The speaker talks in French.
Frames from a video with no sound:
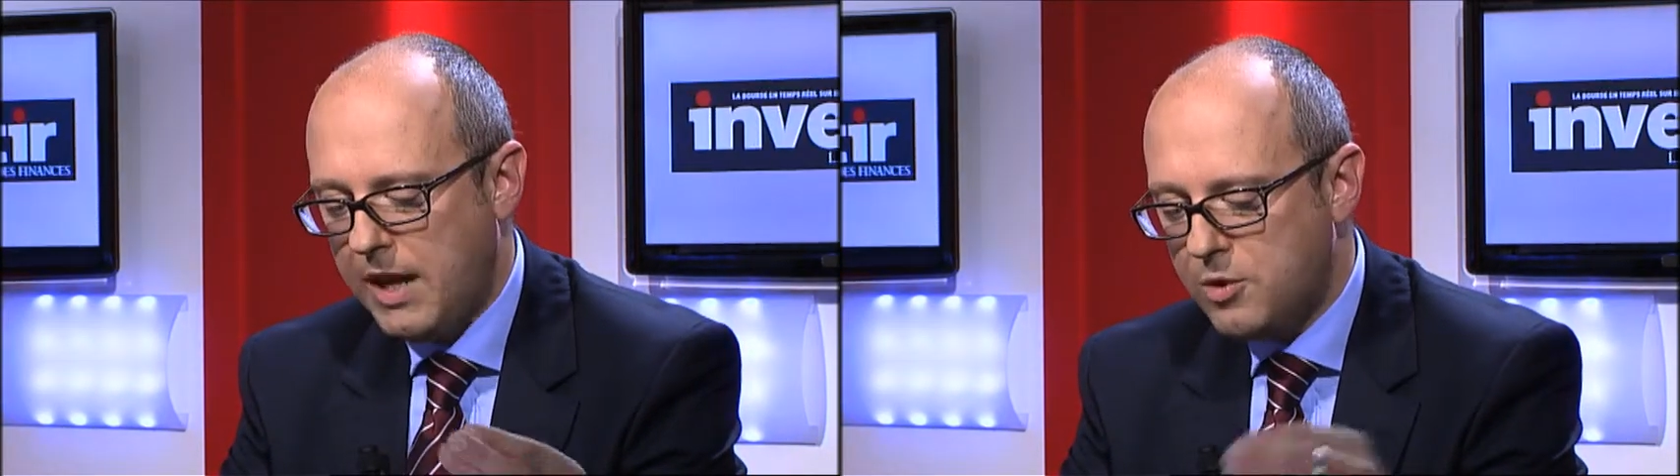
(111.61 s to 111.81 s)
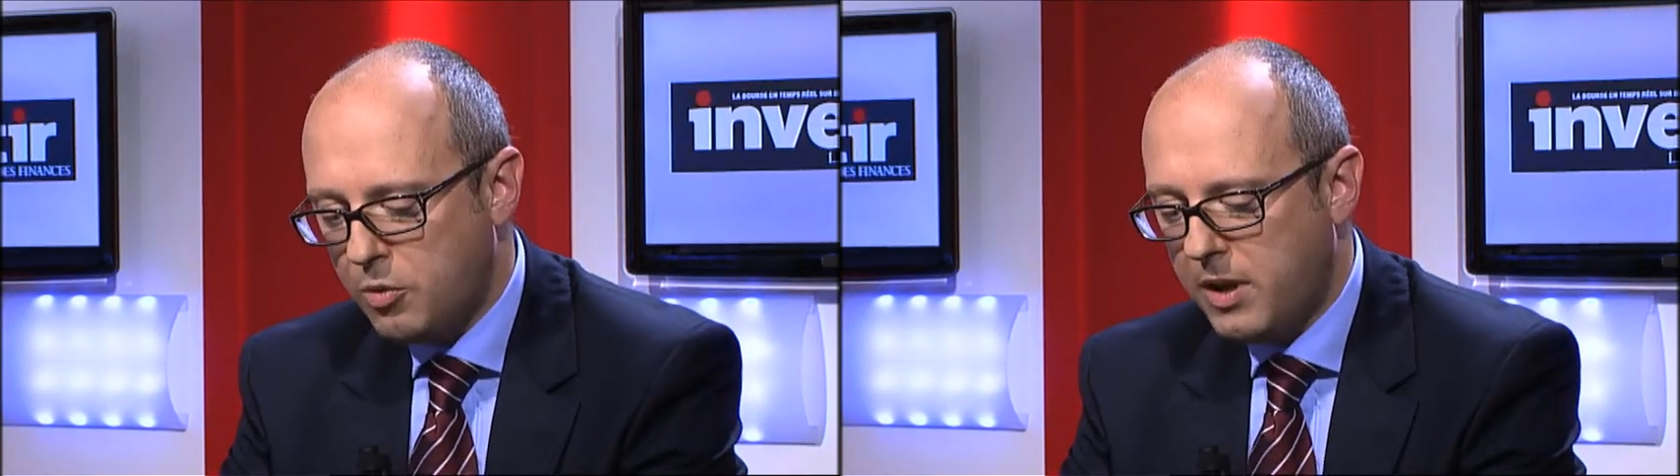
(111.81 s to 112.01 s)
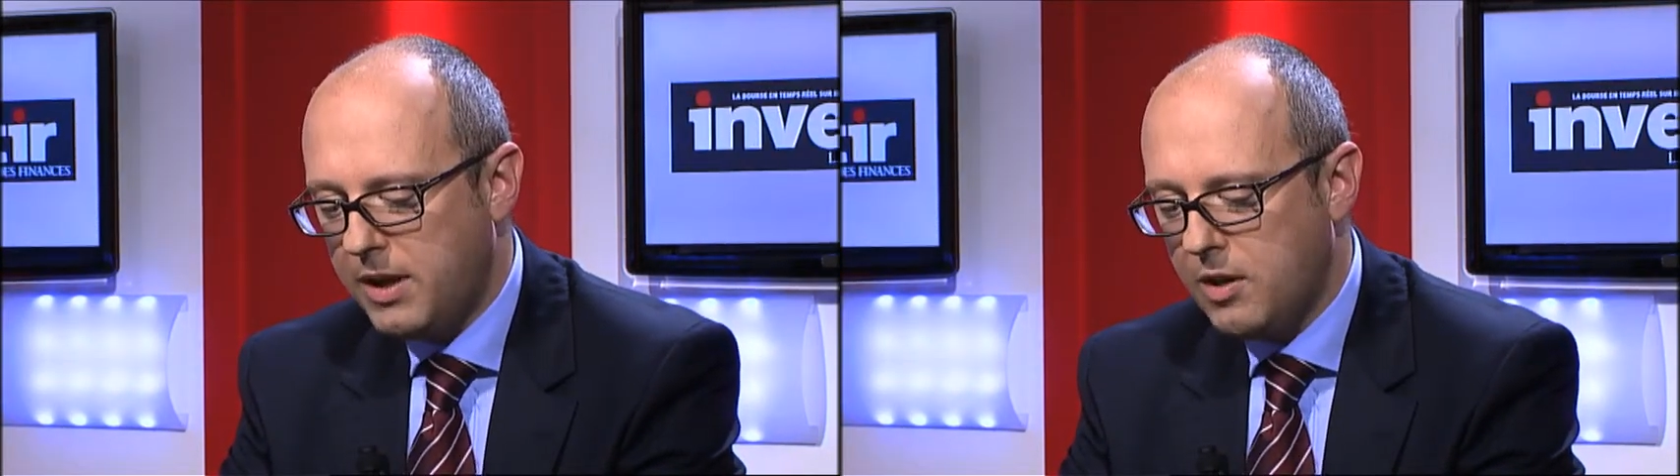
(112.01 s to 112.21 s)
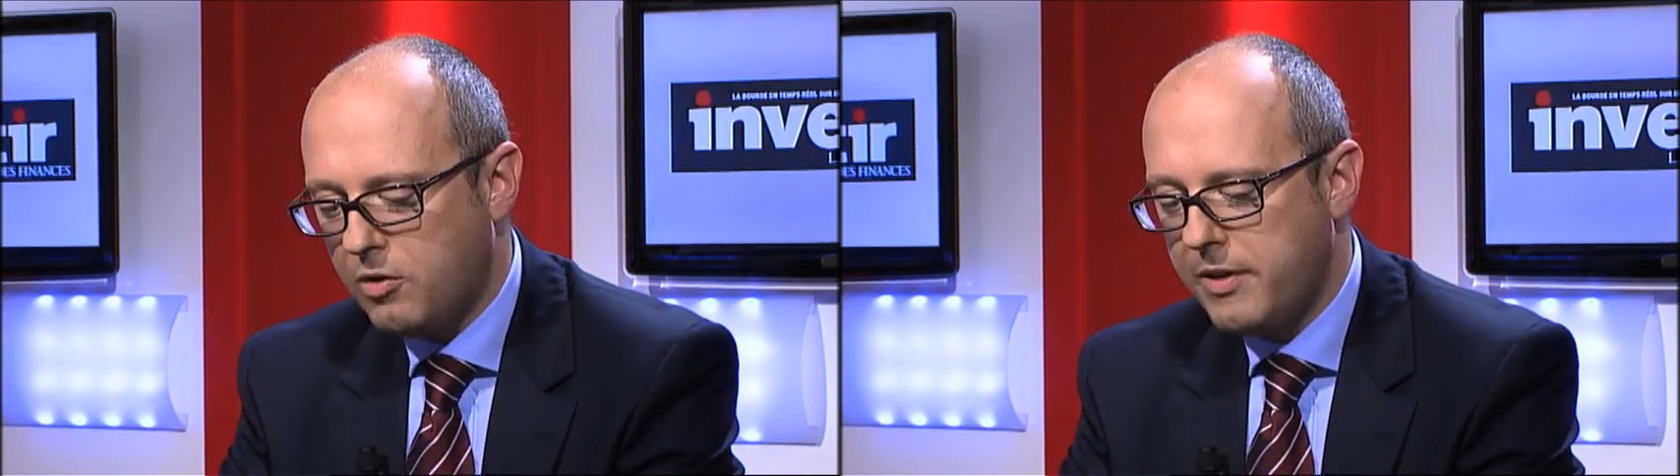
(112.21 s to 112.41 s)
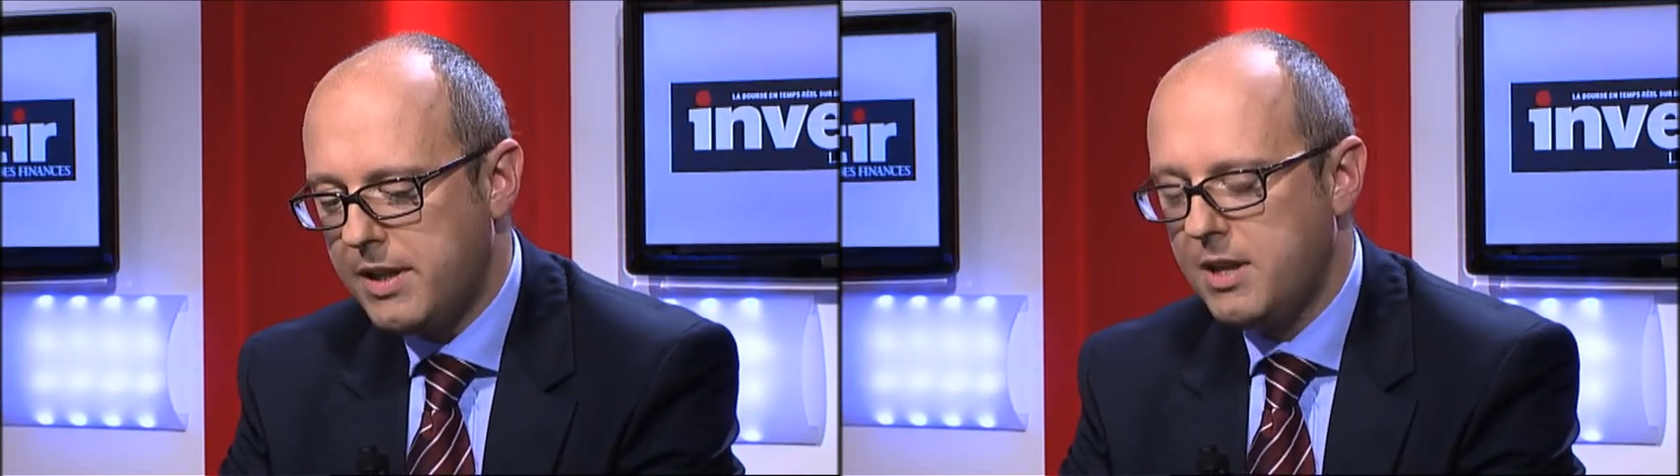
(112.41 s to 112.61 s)
Et ce prix,
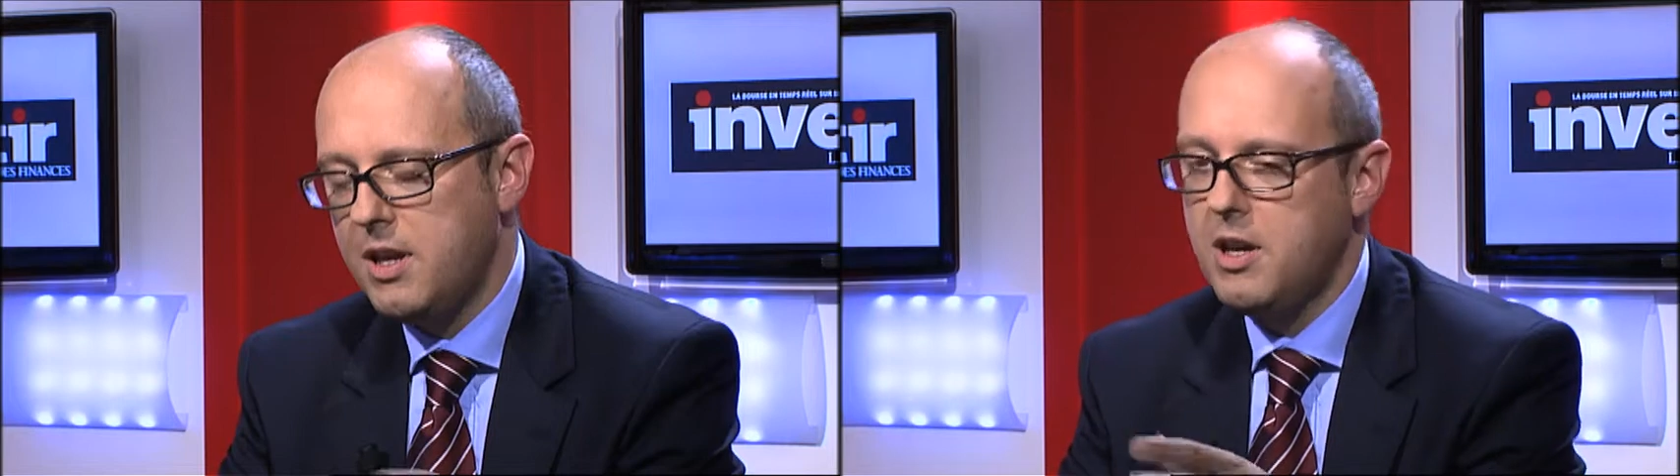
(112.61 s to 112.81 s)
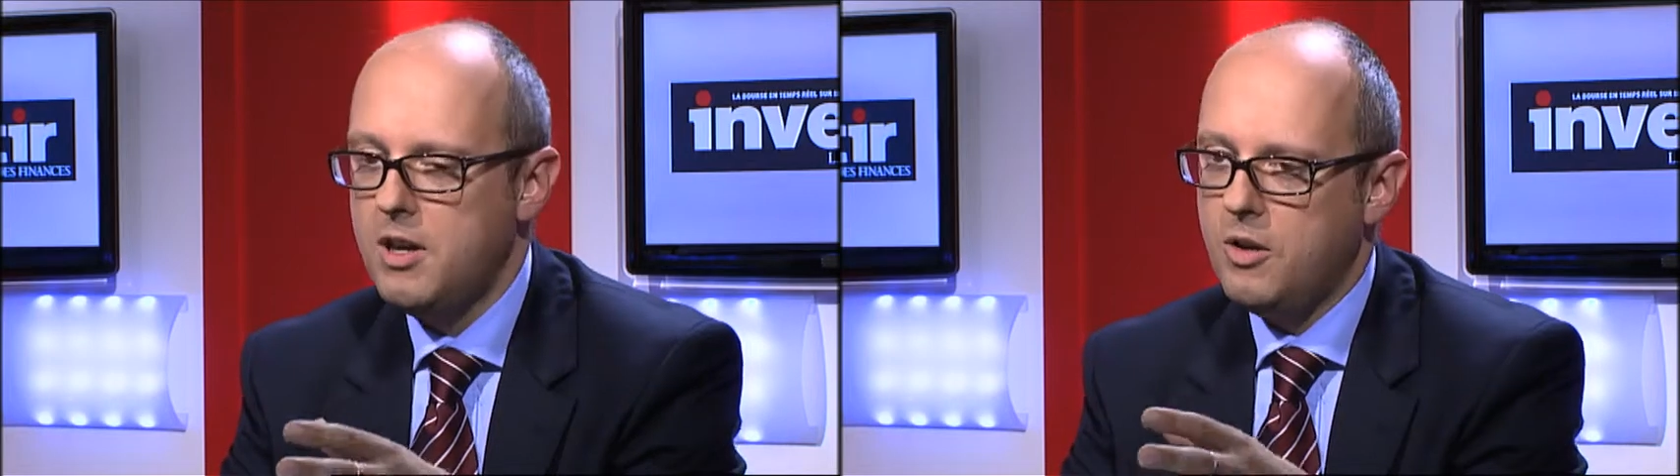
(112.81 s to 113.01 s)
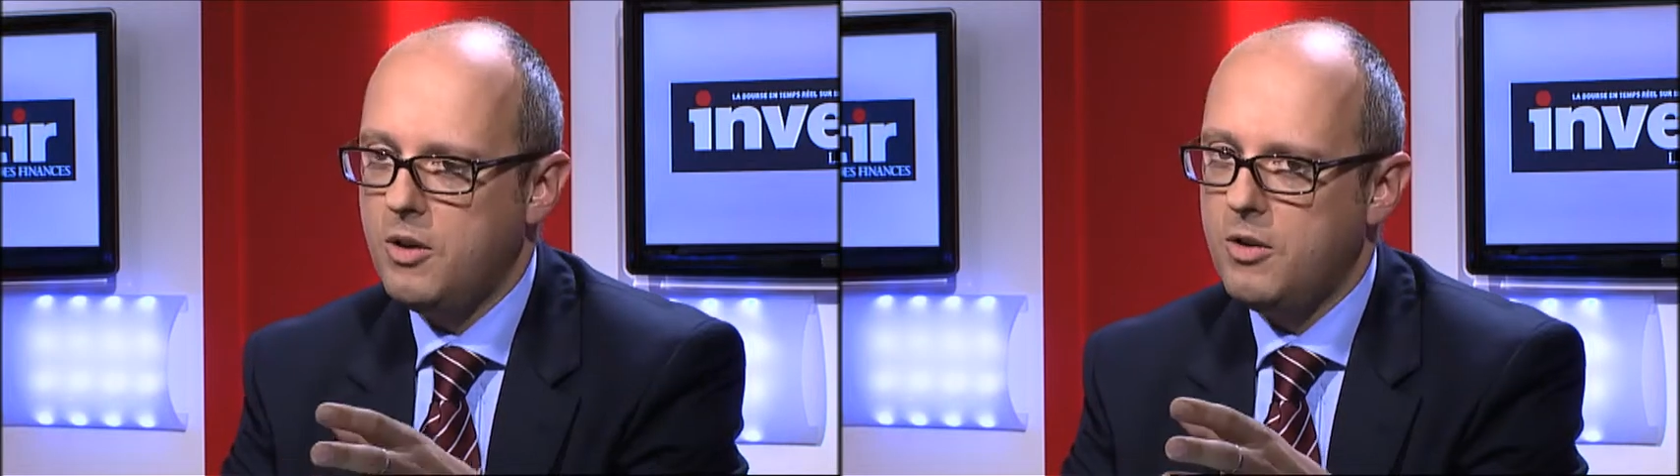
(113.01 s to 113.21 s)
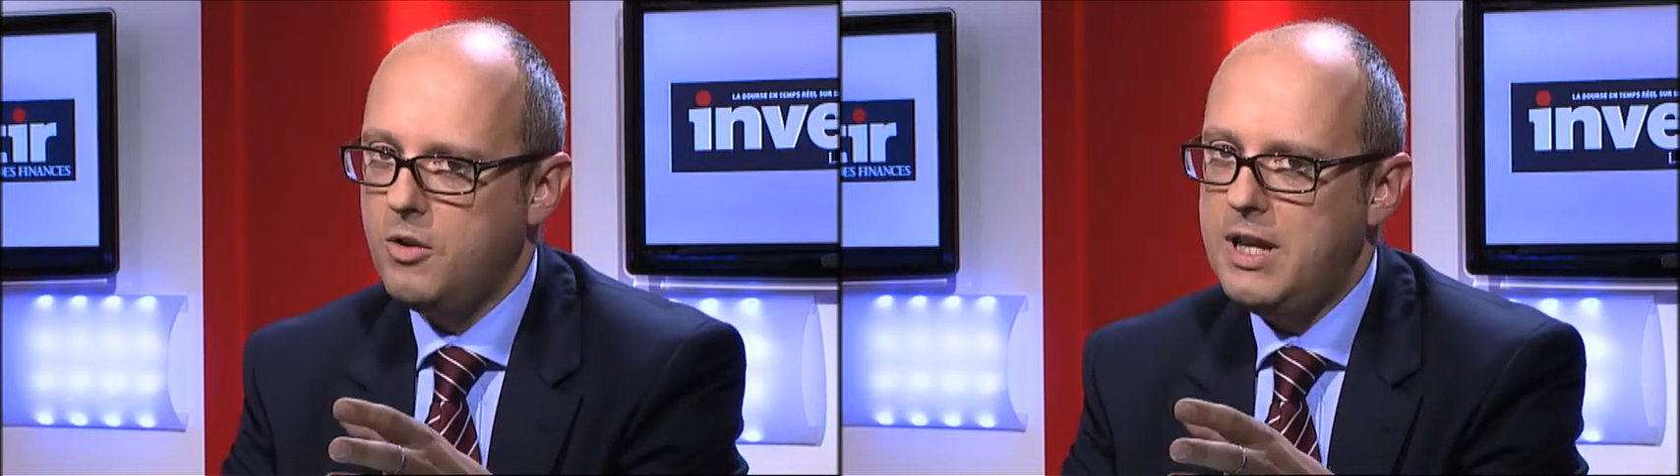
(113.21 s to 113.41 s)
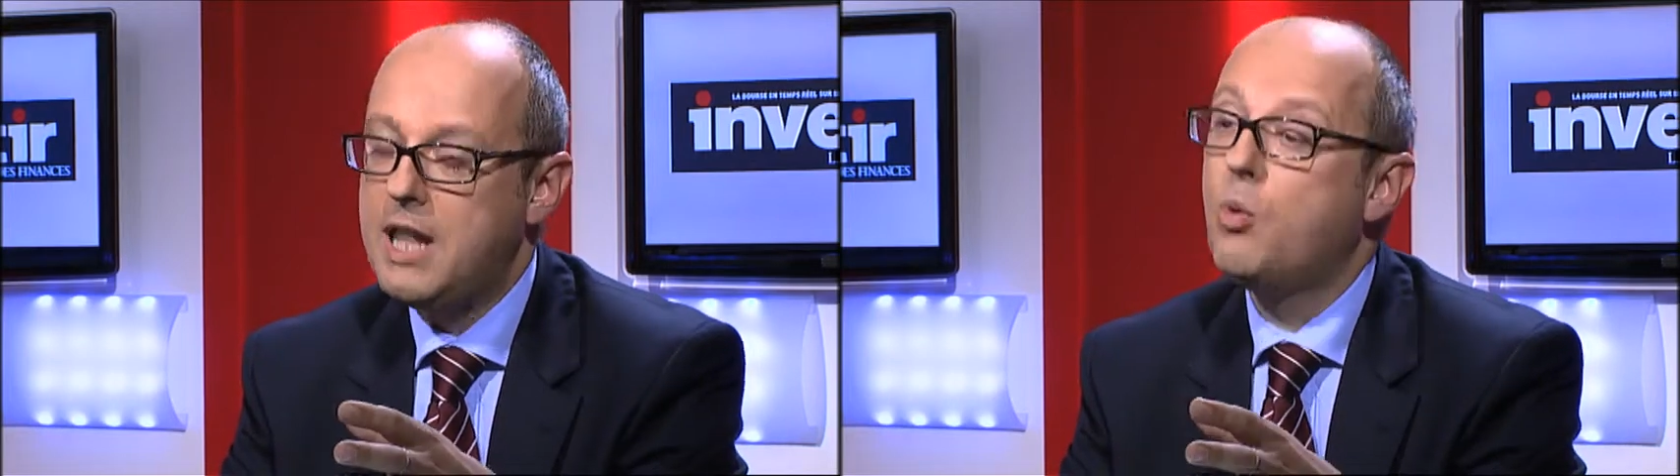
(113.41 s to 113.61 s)
en fait,
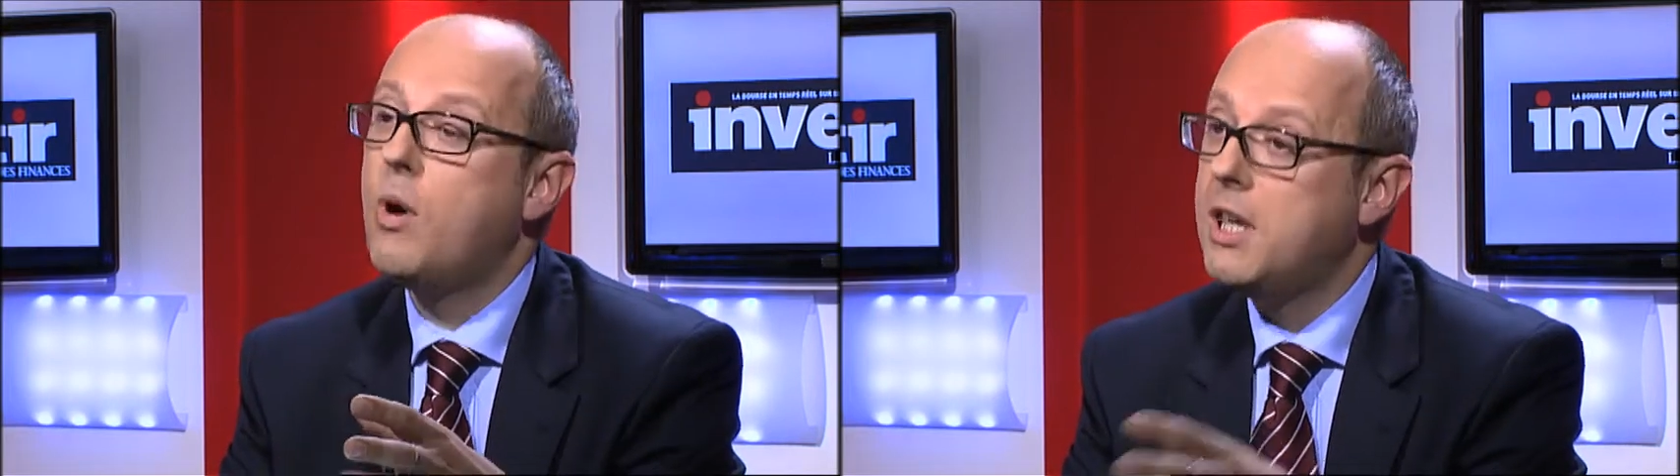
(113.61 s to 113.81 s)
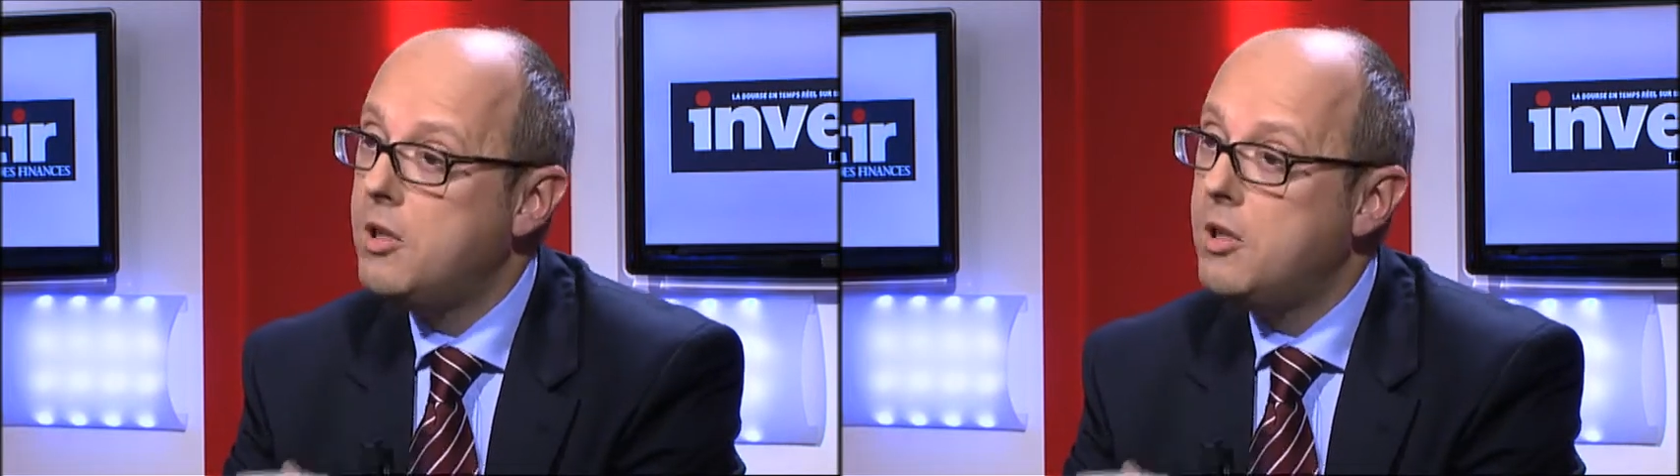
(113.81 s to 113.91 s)
il y a trois